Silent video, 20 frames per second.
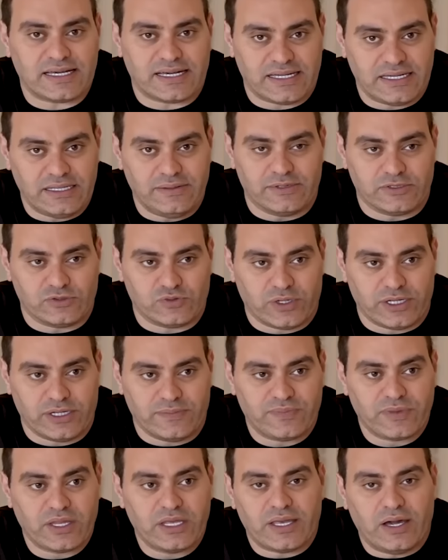غريبه شويه
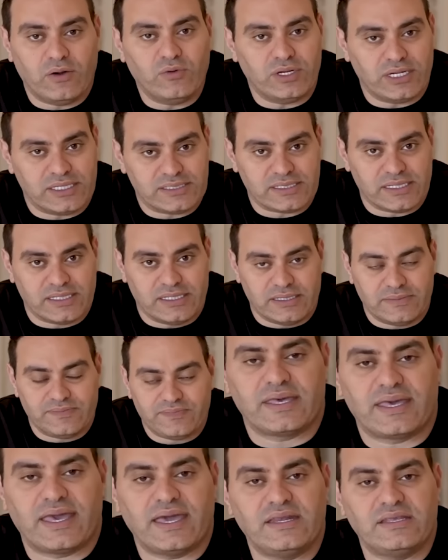اول اسئله
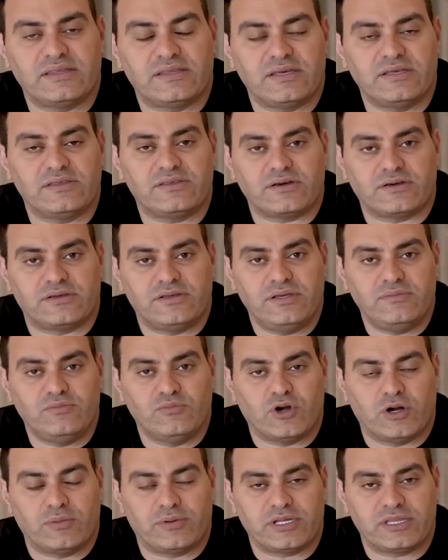كانت ايه تقييم
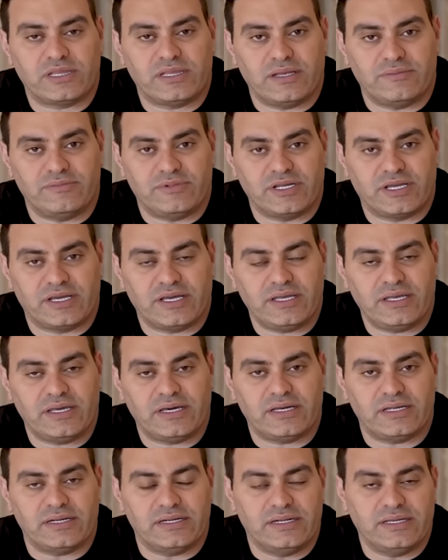المخابرات
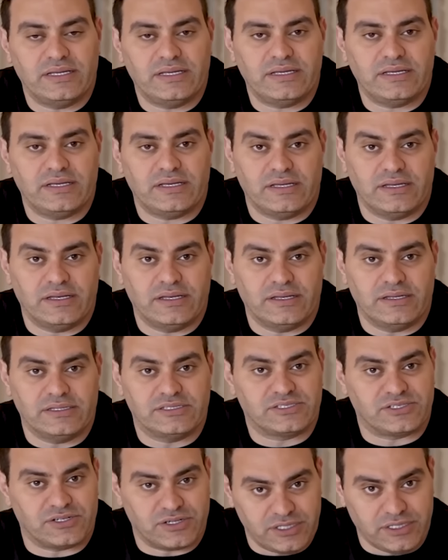الامريكيه
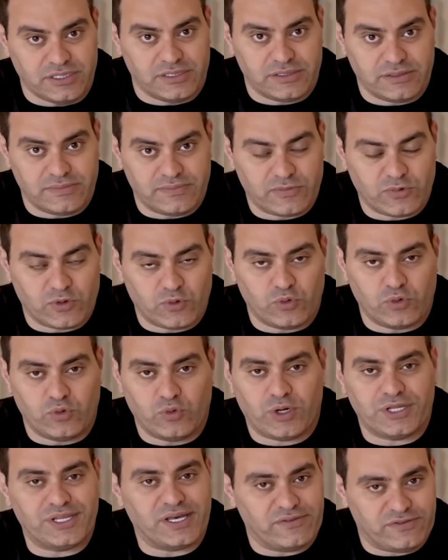لاسرائيل
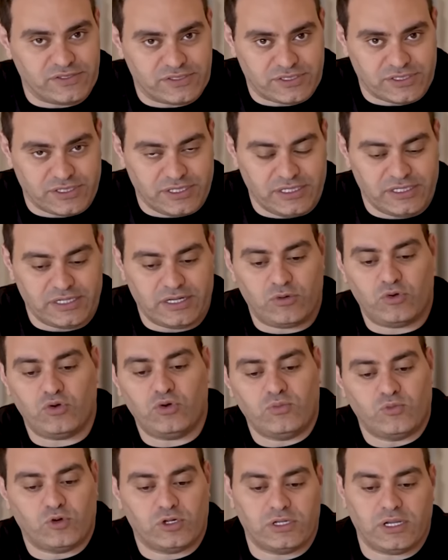والوضع في اسرائيل قالوا
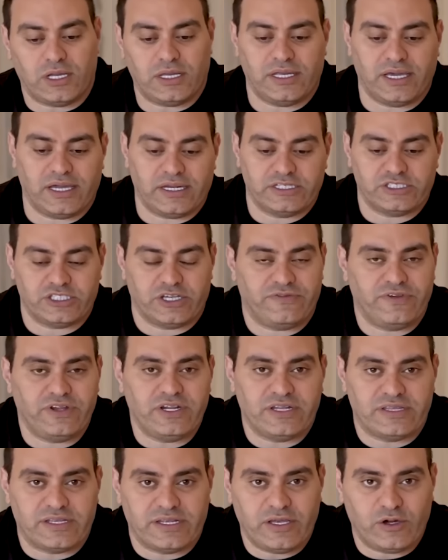لهم والله احنا
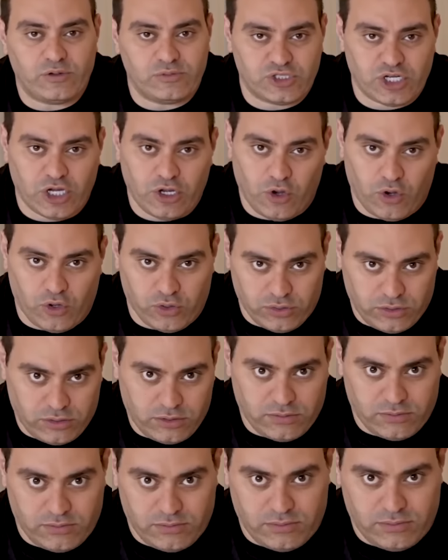شايفين نتنياهو مش هيقعد
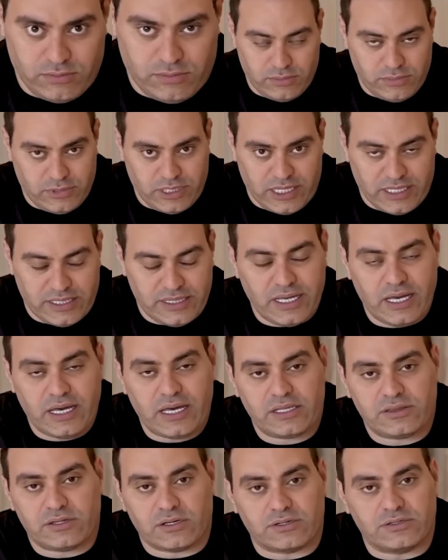يعني
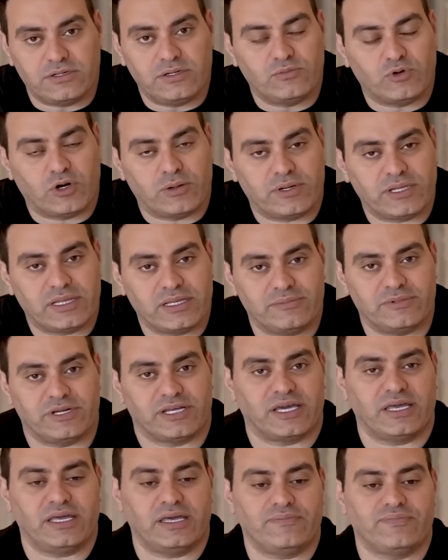ده تقرير المخابرات
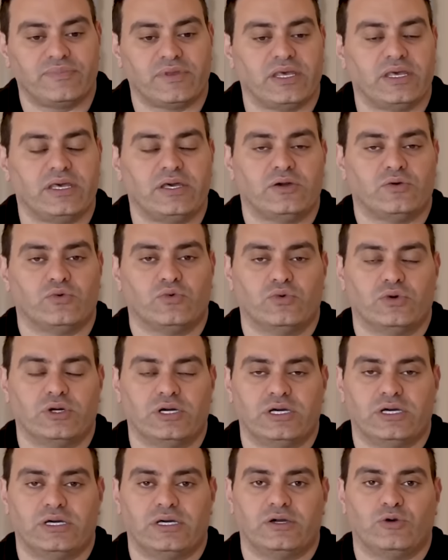الامريكيه
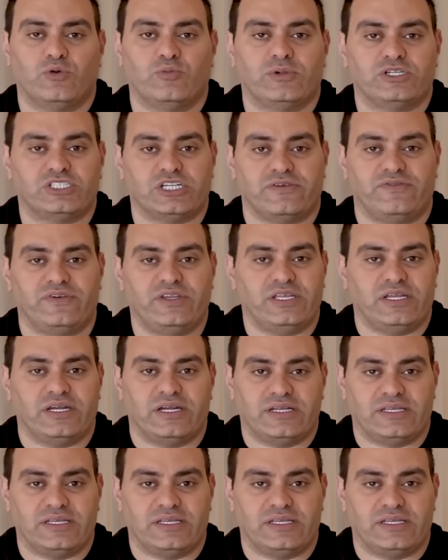وهم شايفين ان